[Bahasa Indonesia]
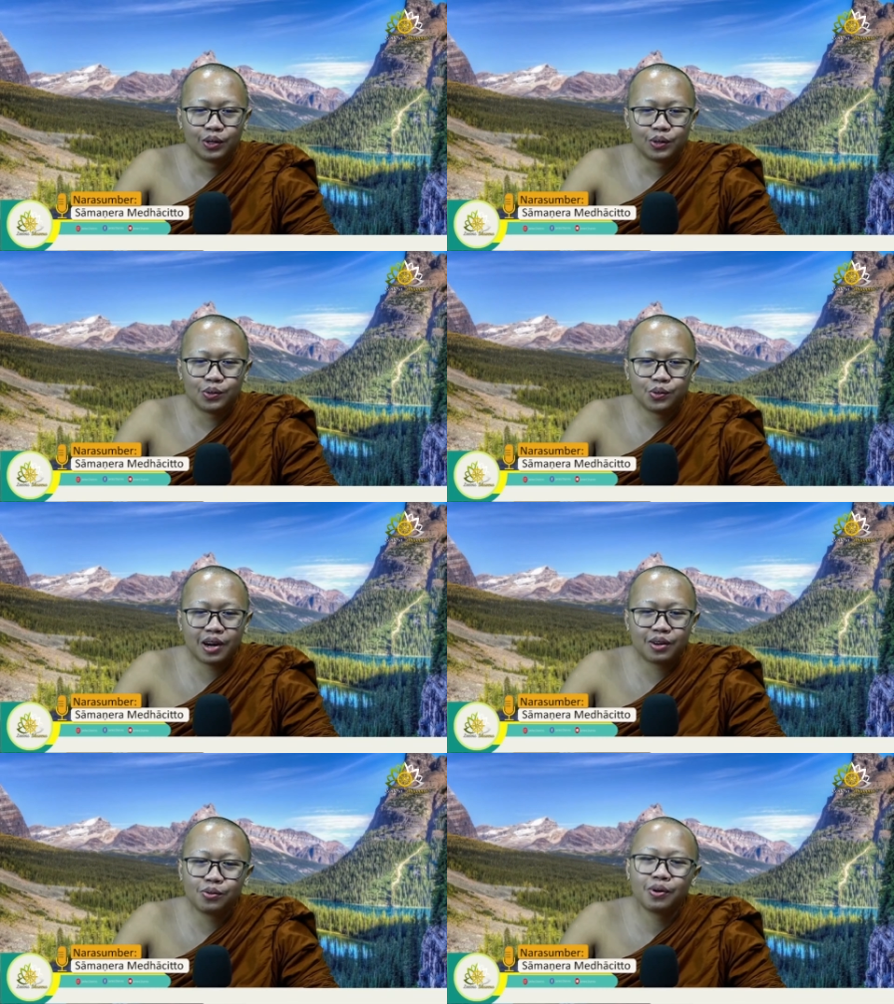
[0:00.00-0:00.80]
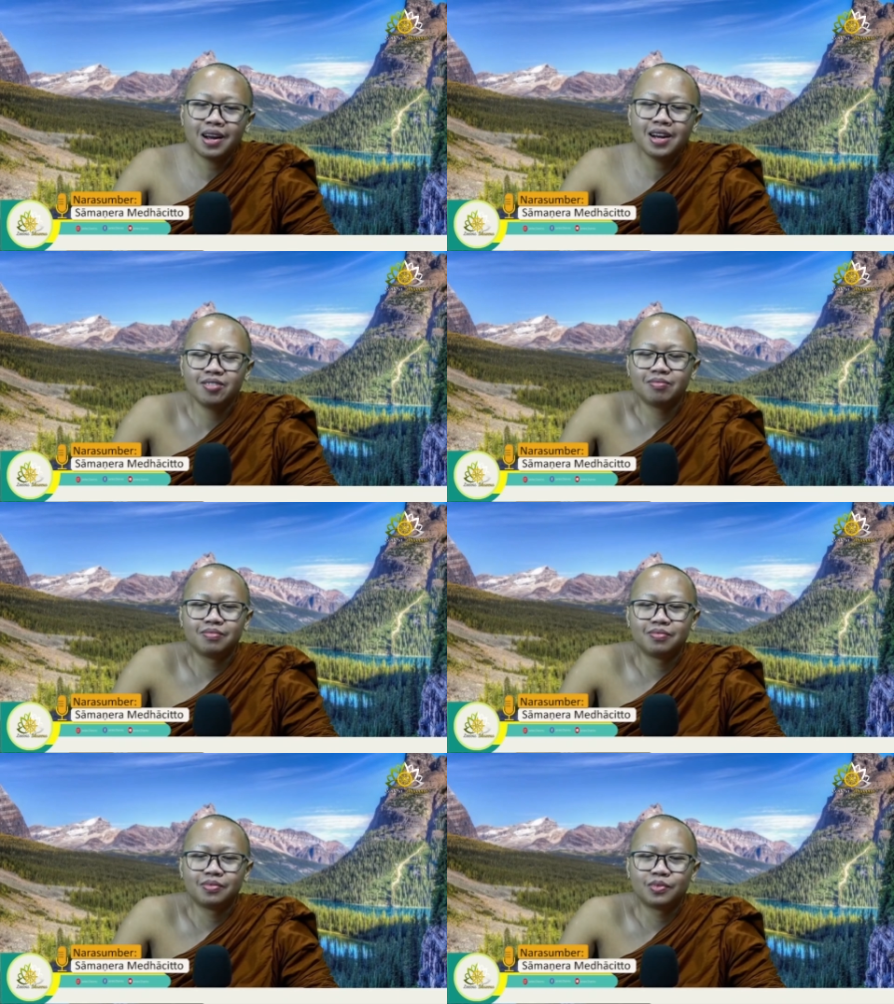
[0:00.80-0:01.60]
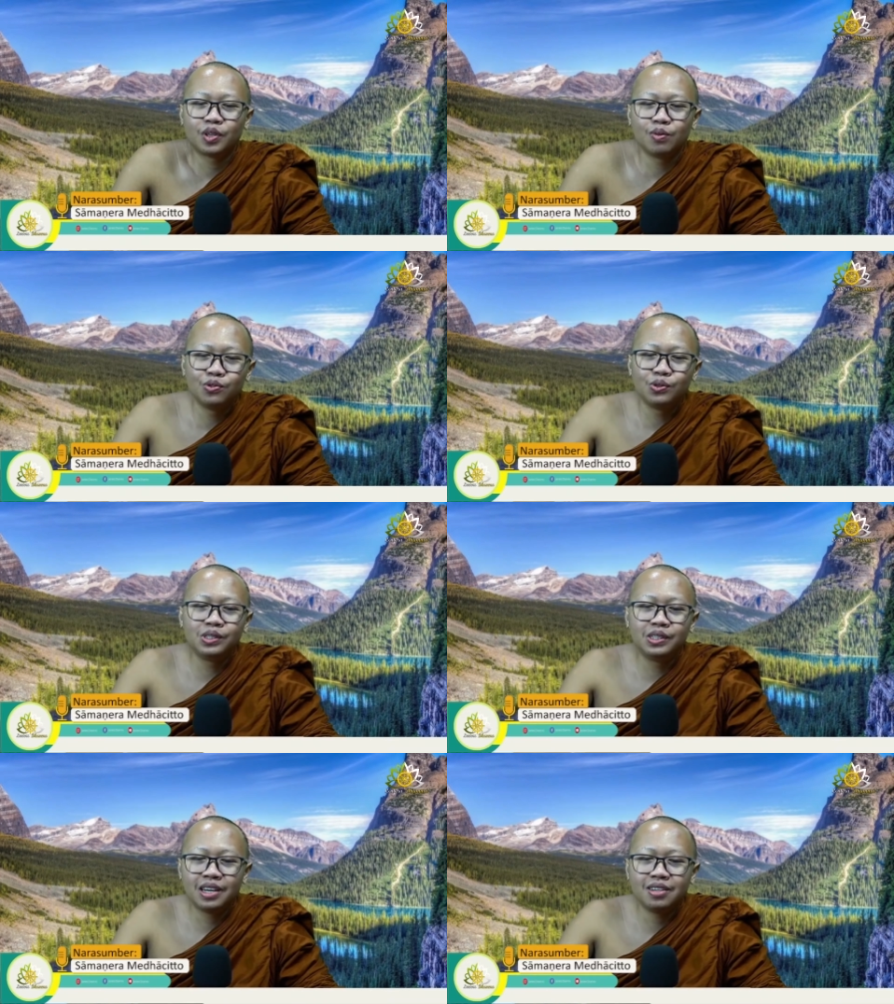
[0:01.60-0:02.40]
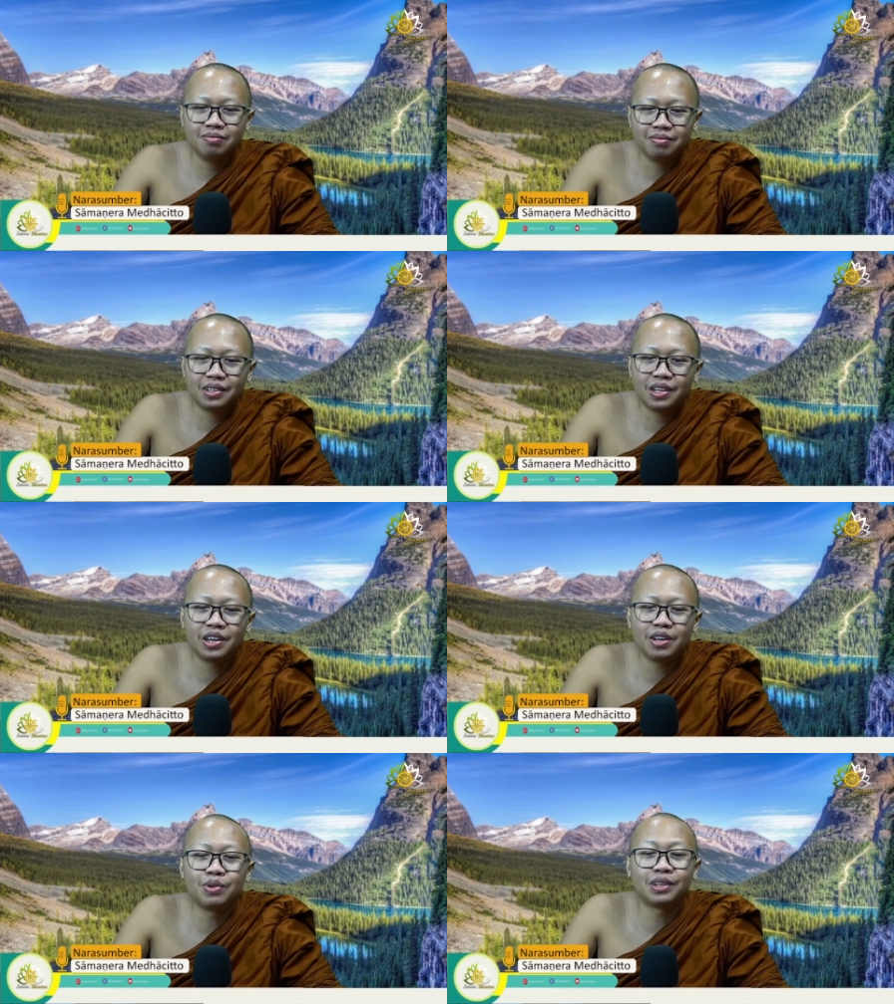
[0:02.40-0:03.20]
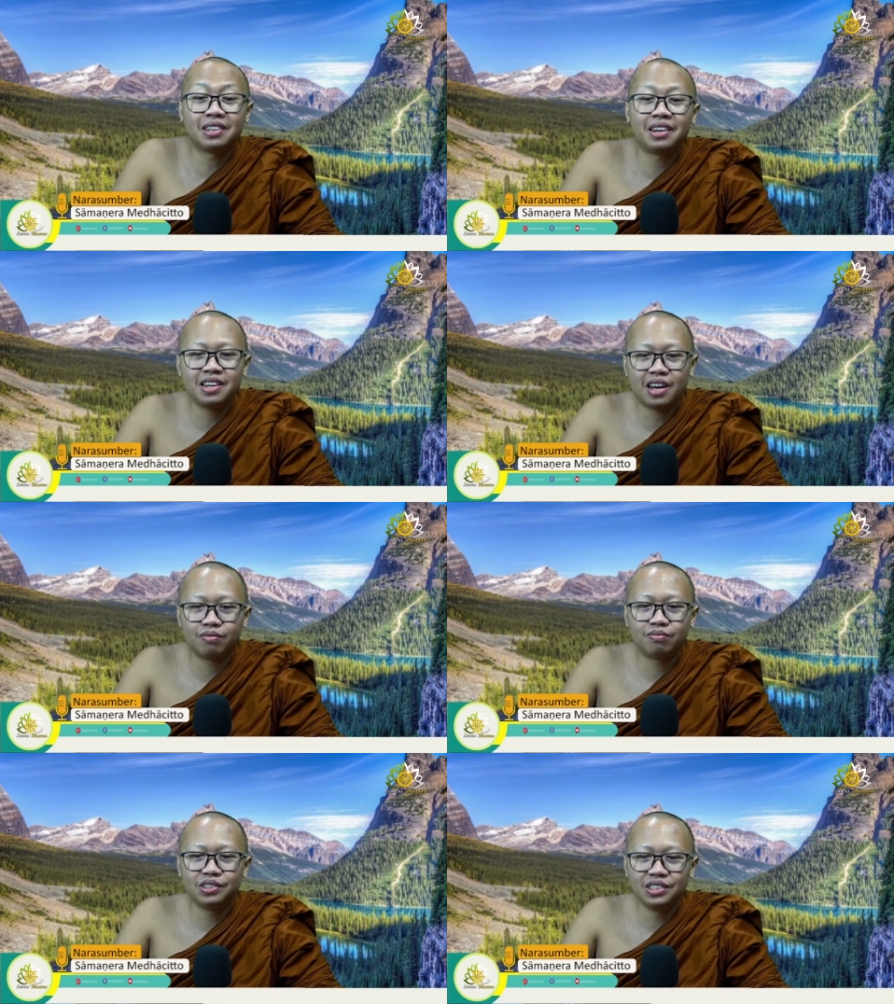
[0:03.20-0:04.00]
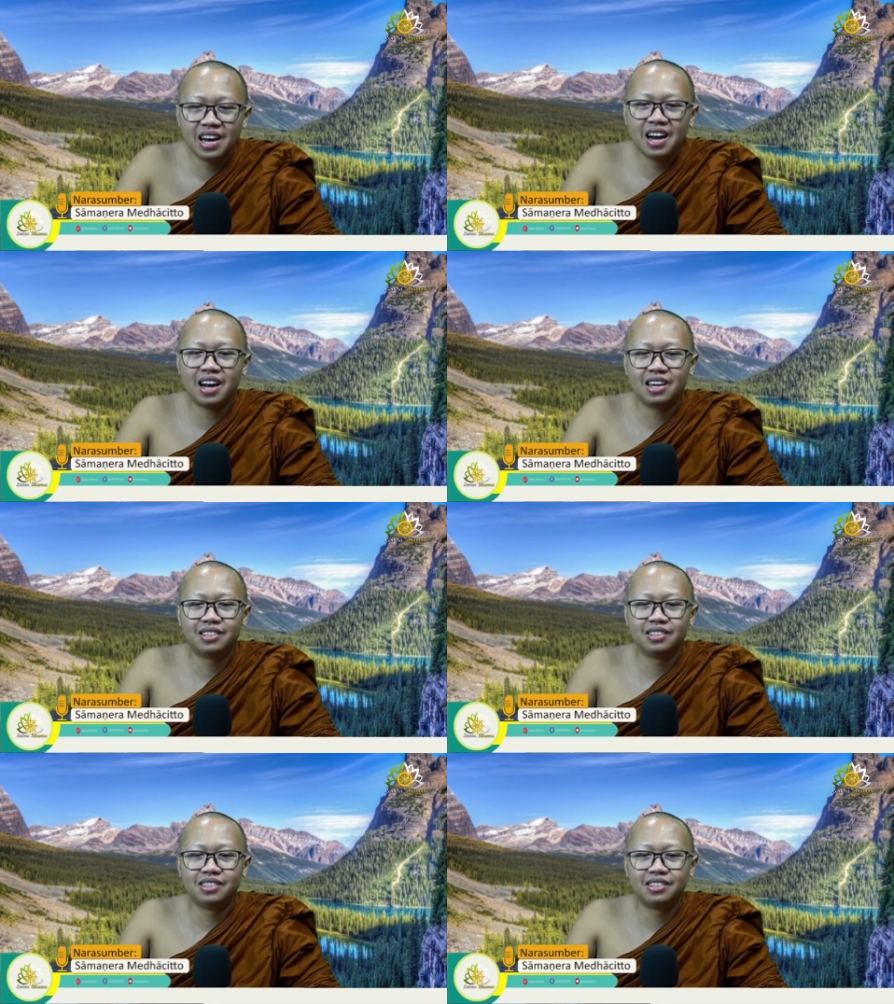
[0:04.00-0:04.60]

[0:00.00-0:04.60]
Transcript: Kura-kura kemudian ingin berteriak, "Ya,